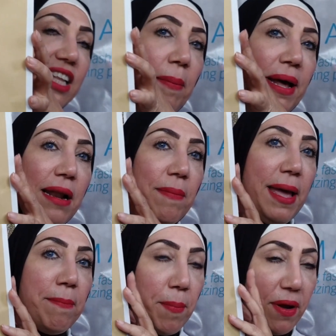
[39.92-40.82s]
طبعا انا
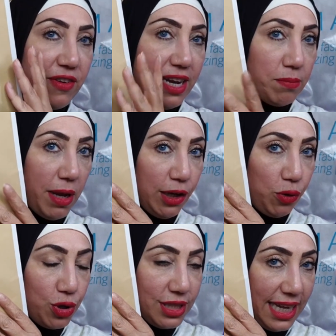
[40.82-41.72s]
بحب برفانات مايكل
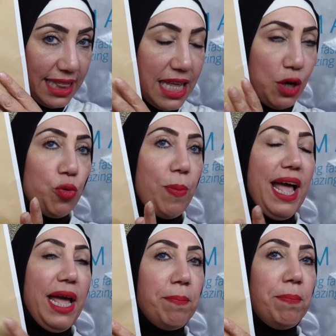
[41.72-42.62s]
كورس جدا
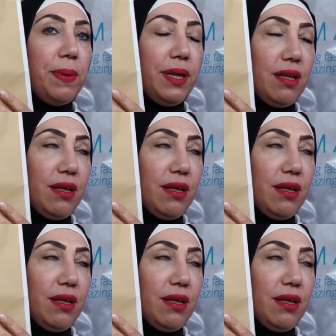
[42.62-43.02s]
وبحب